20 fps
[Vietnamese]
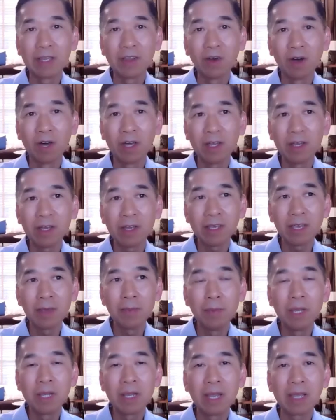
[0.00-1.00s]
Anh nói đó, cái
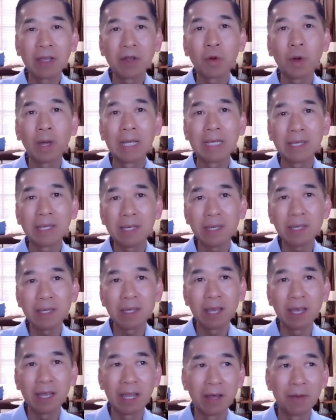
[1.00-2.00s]
midlife
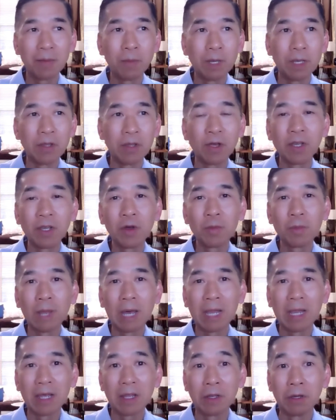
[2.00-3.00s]
crisis hay là mình nói nôm
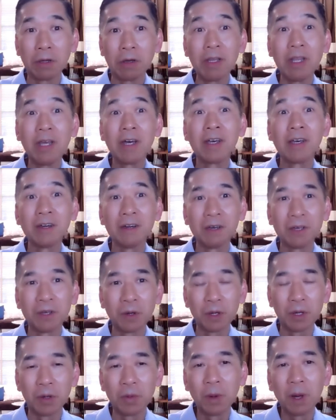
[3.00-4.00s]
na là nửa đời người
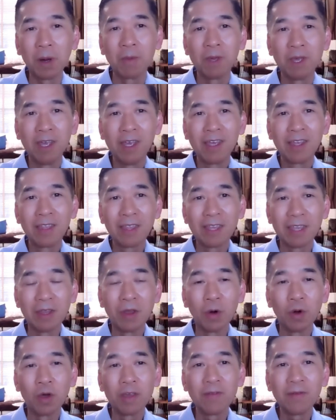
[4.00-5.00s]
rồi, đúng không? Thì
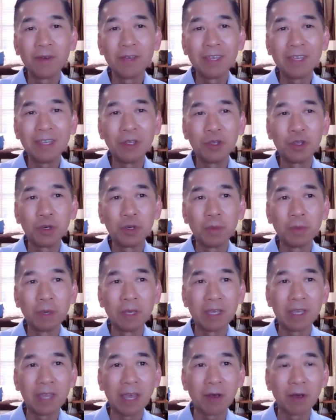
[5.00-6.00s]
đối với
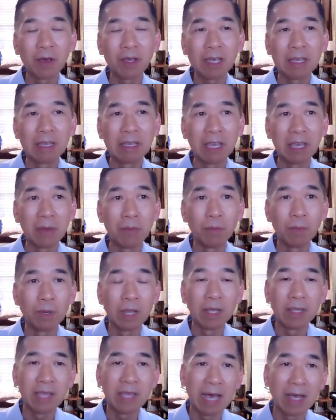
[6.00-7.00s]
Jimmy, theo cái kinh nghiệm
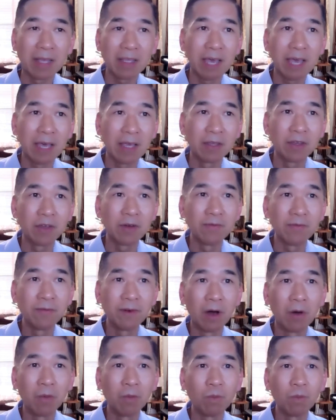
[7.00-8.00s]
mình đã giảng dạy trong
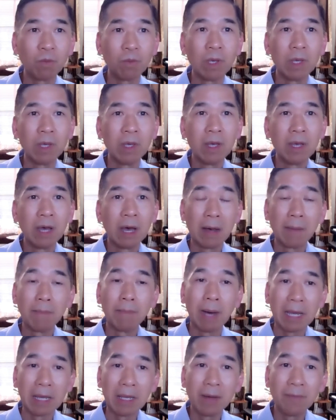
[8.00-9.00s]
vòng
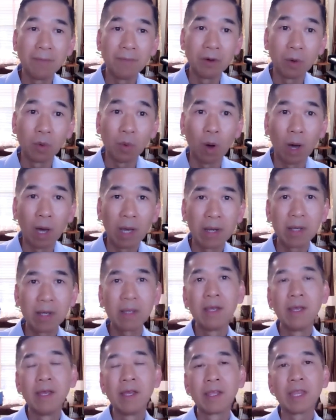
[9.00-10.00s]
7 năm vừa qua đó,
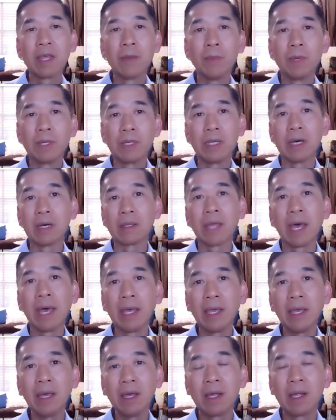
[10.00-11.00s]
thì mình nhận
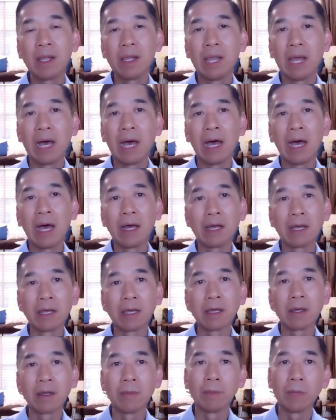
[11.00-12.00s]
thấy á, là
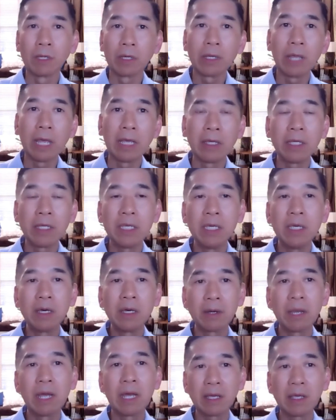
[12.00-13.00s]
mình có thể
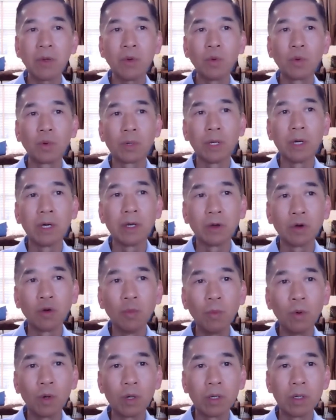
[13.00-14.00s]
chia ra cái cuộc đời
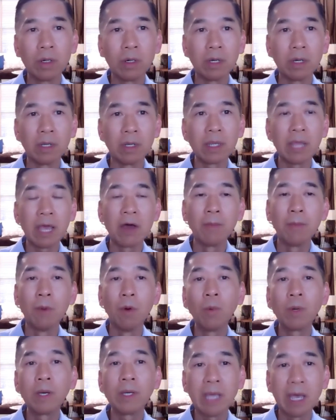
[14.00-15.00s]
của một người nó theo
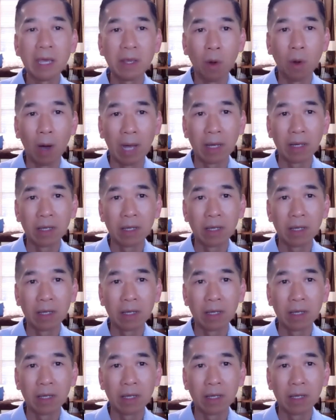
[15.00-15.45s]
bốn giai